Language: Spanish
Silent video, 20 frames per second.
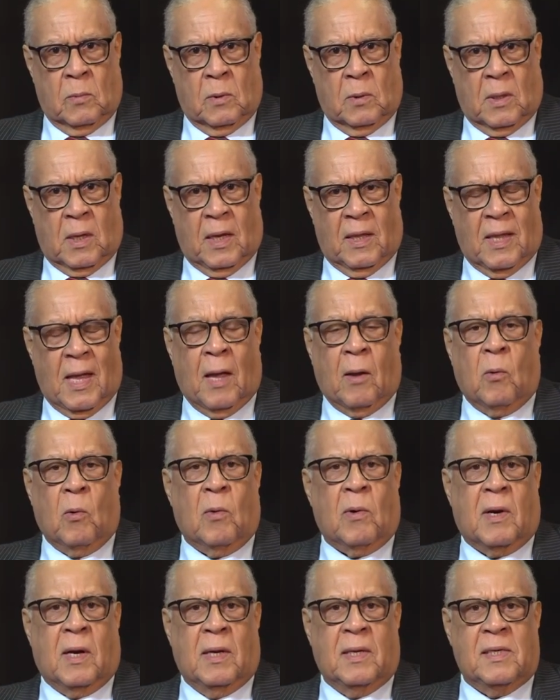
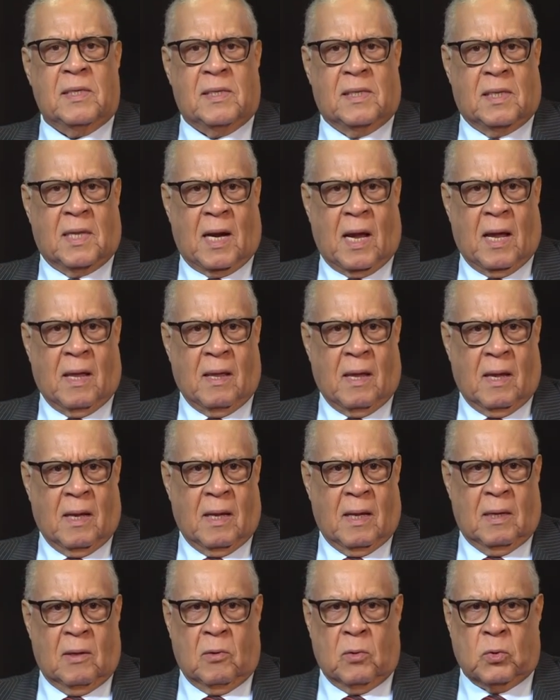quedaron registradas
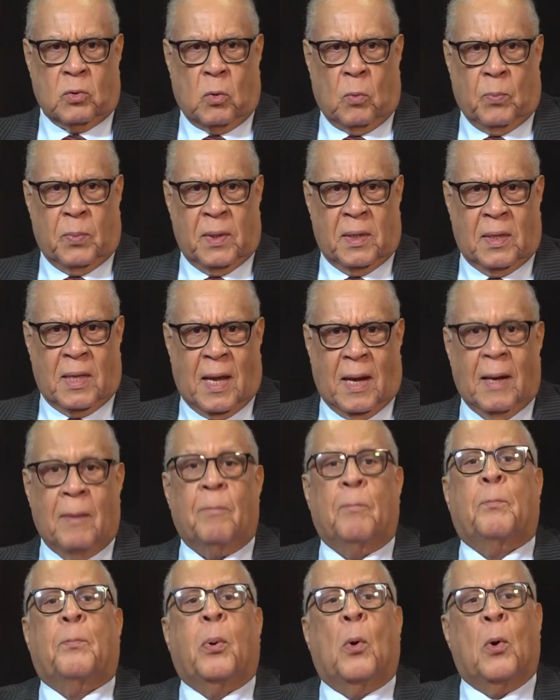en los hospitales
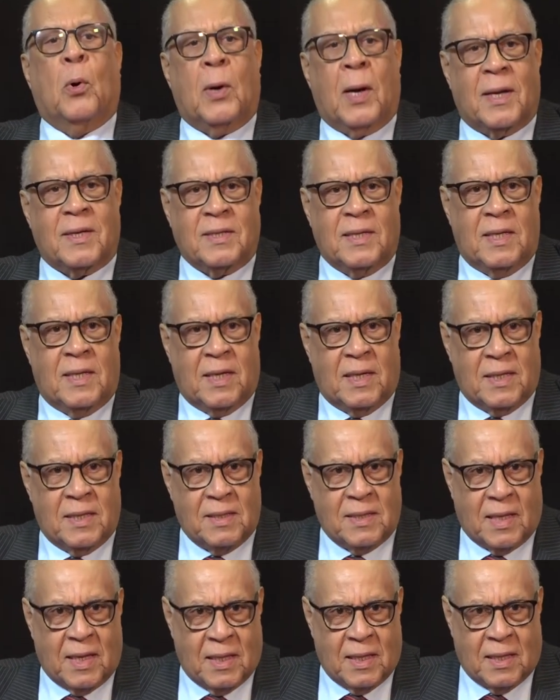por
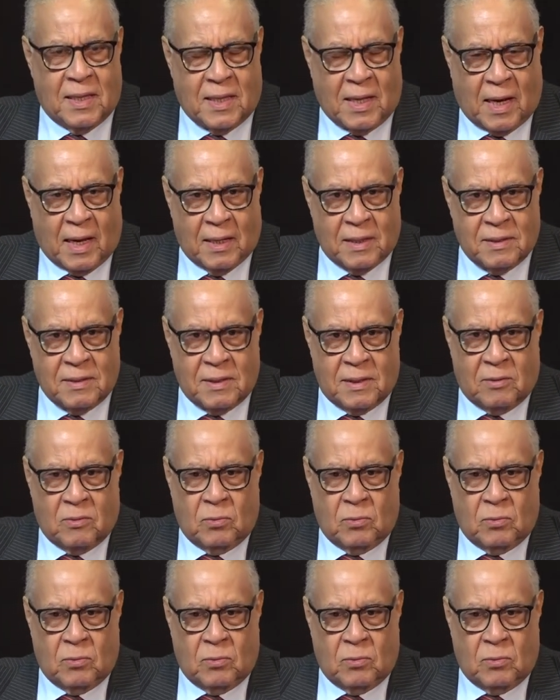accidente de tránsito.